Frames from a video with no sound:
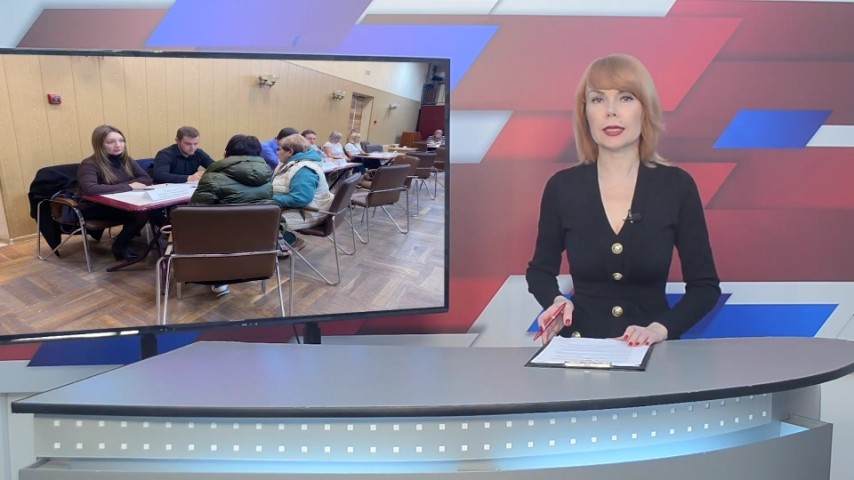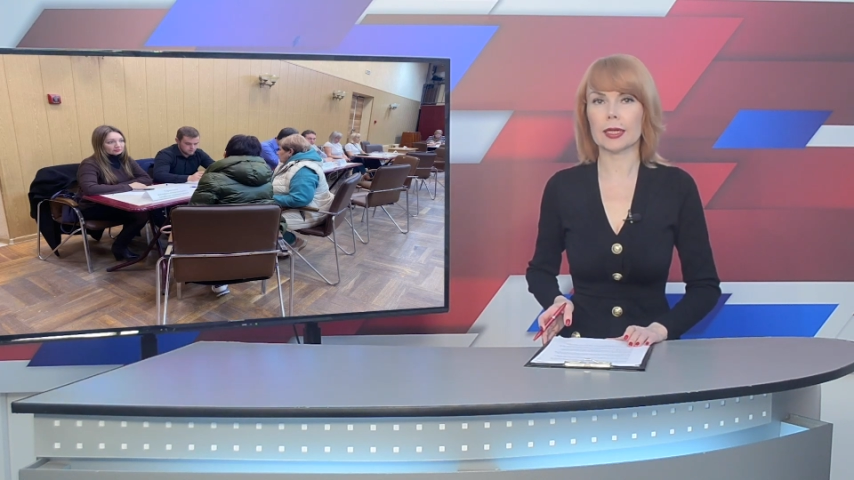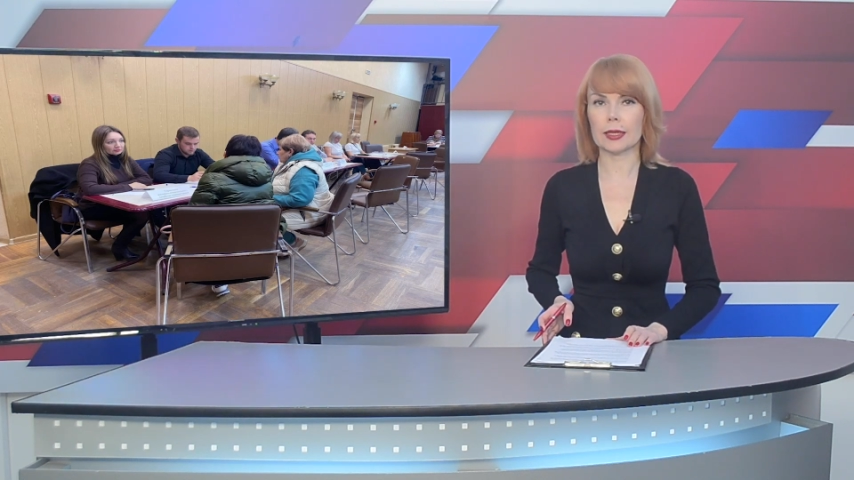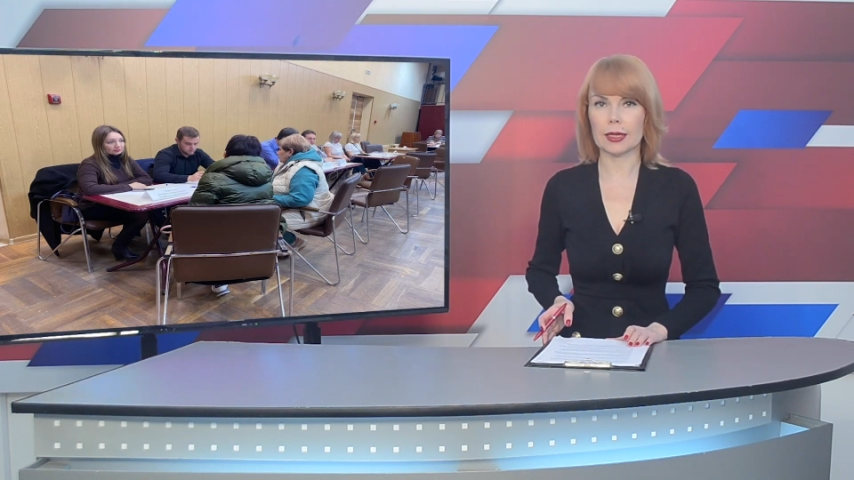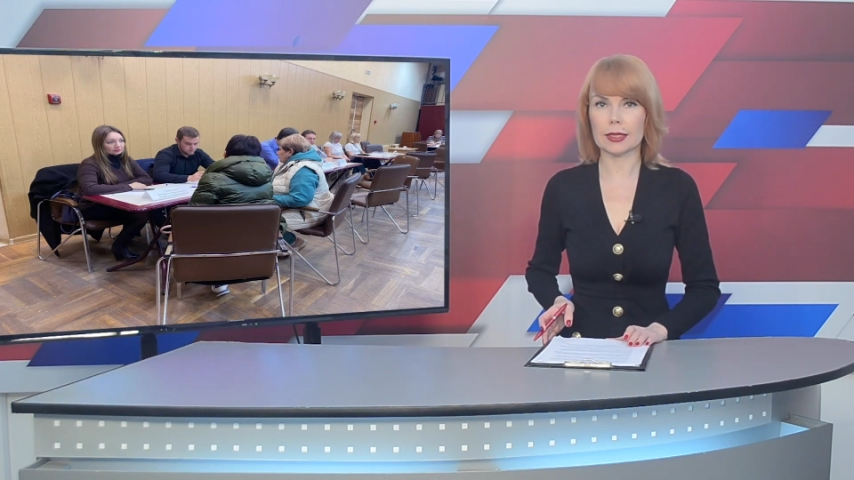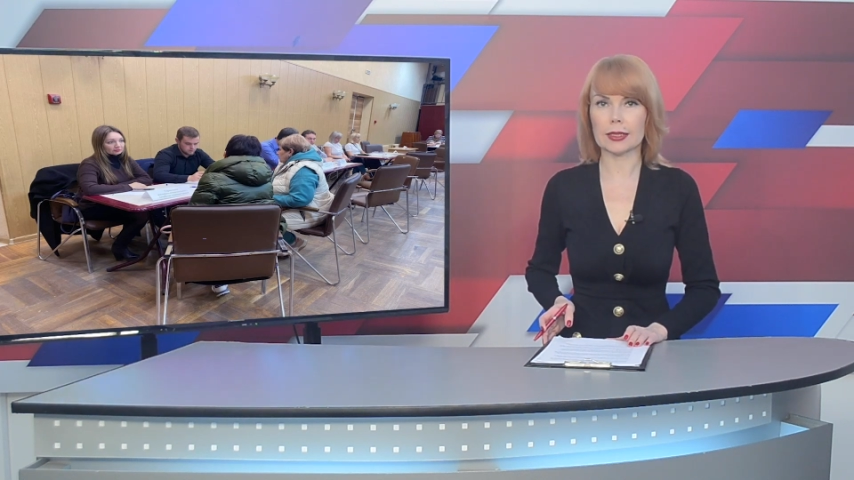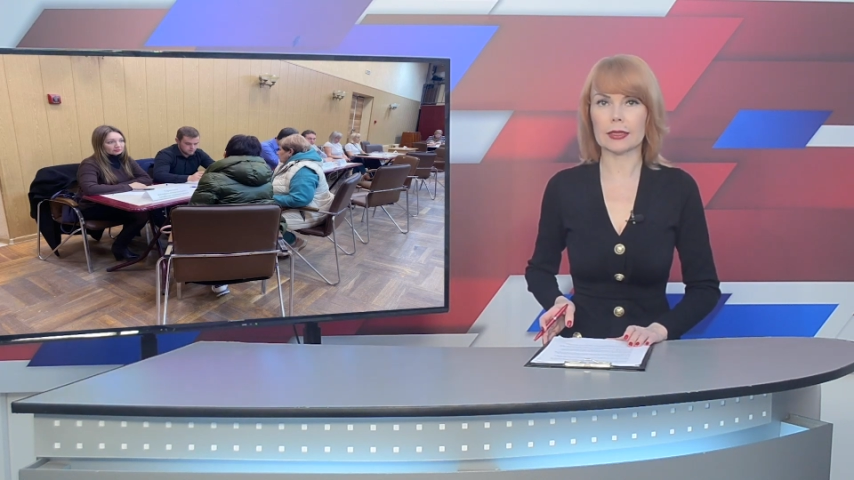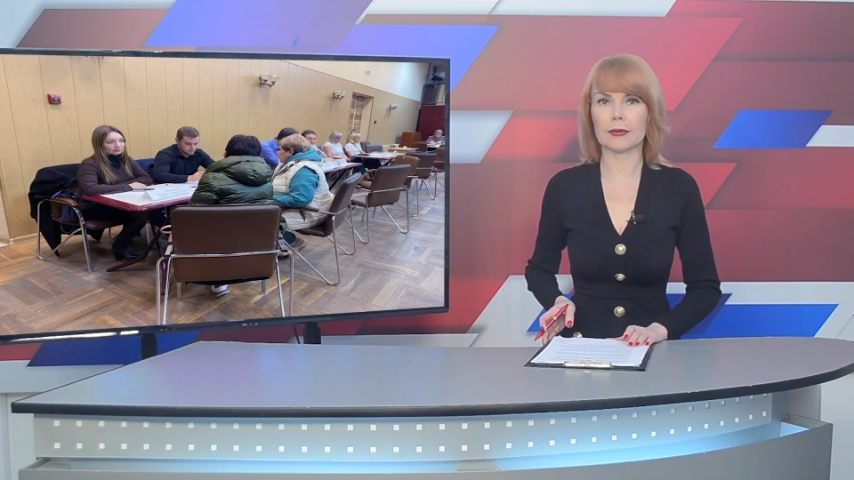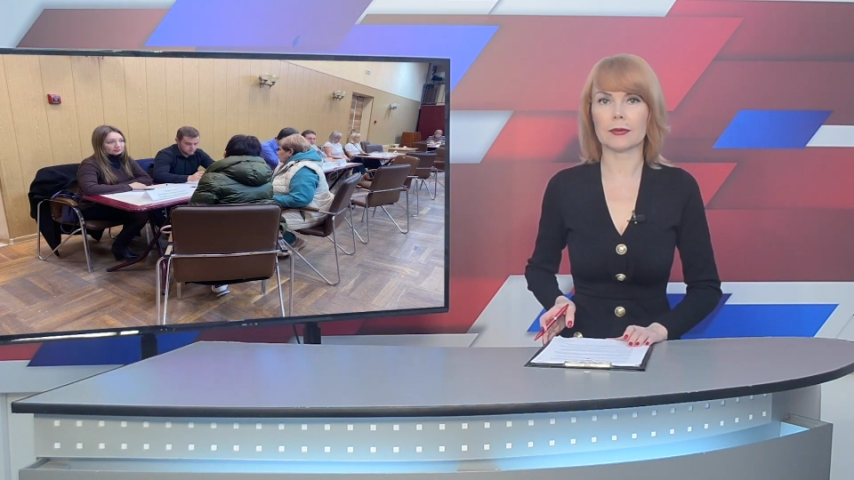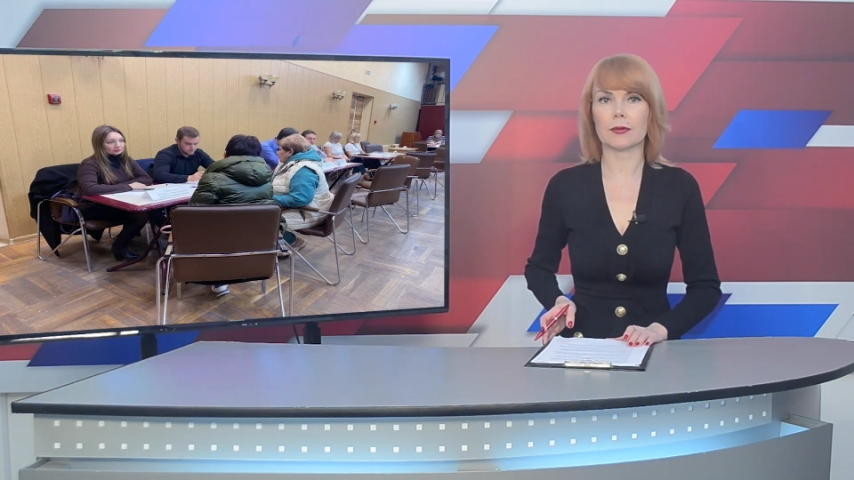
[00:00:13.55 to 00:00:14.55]

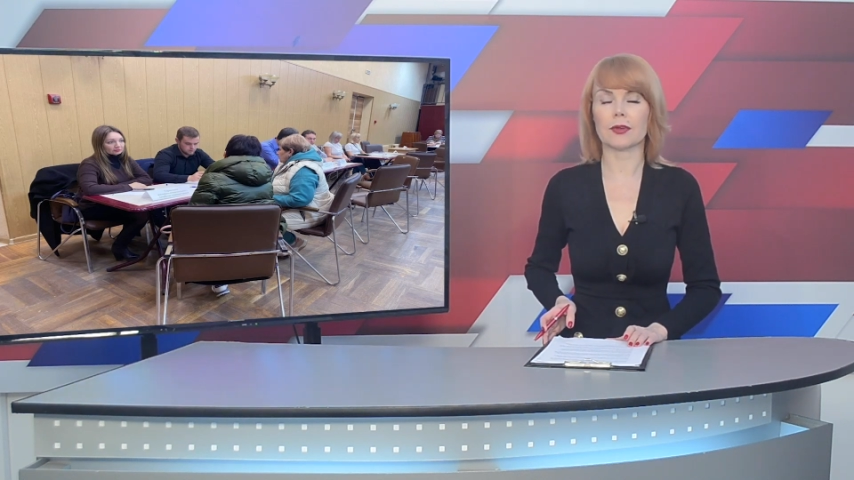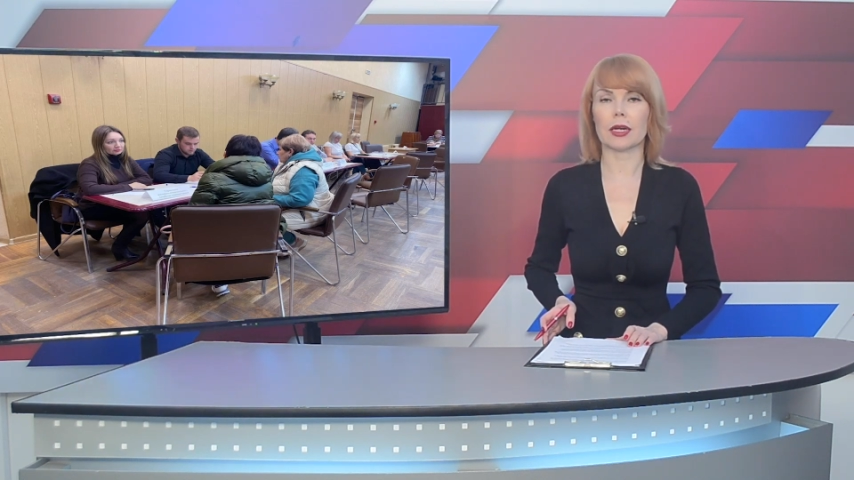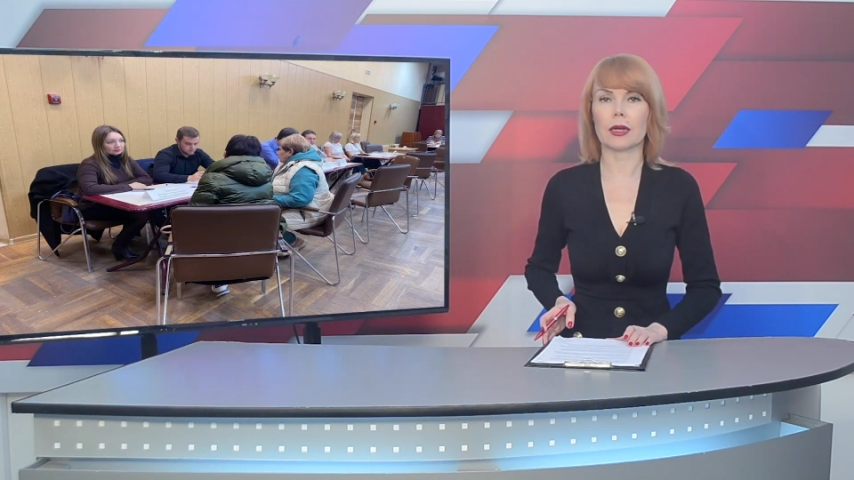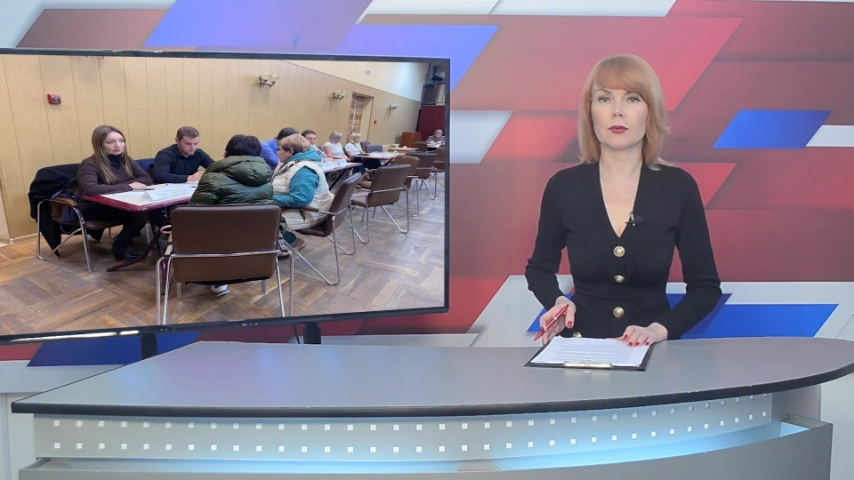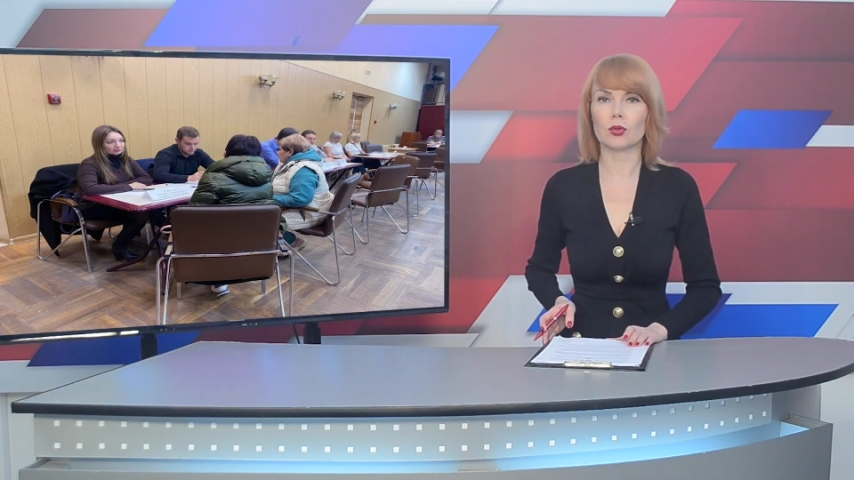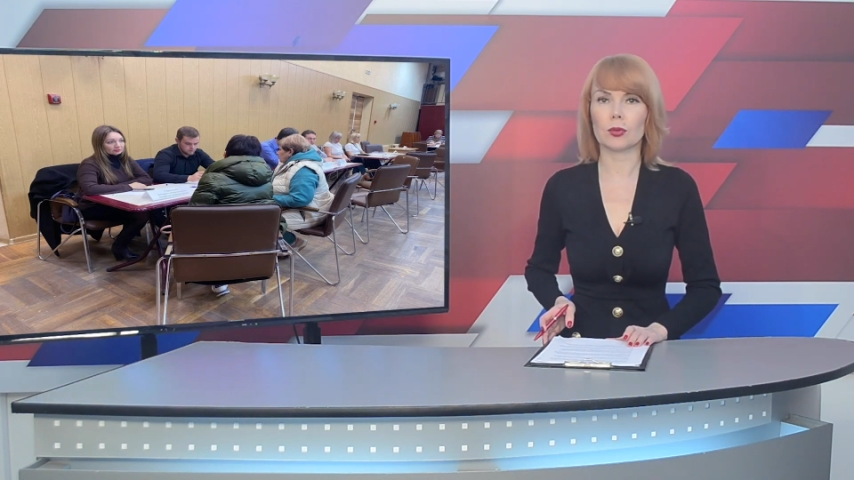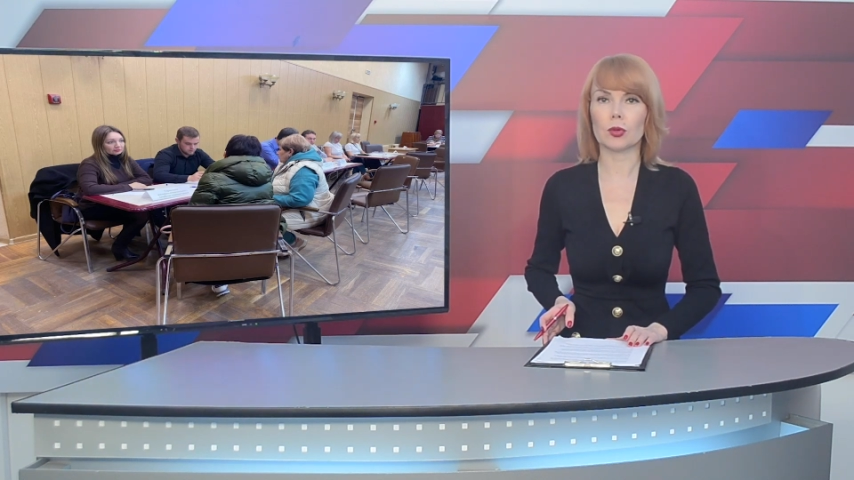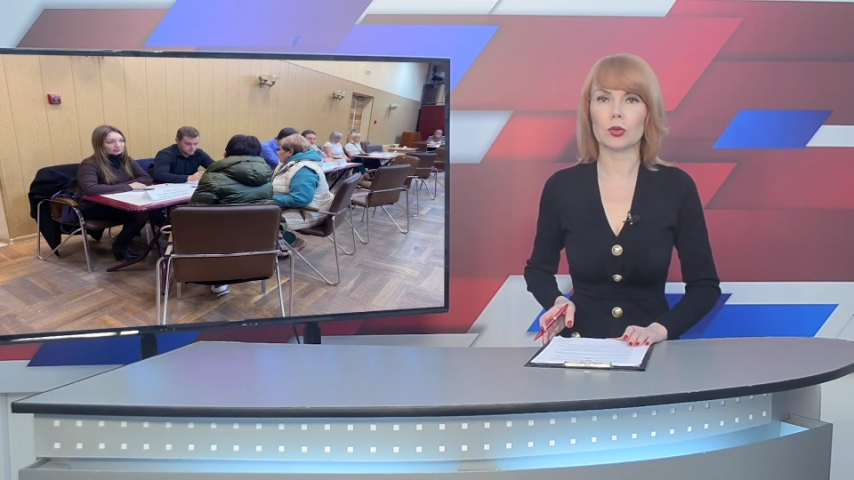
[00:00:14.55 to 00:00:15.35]
13 февраля в Доме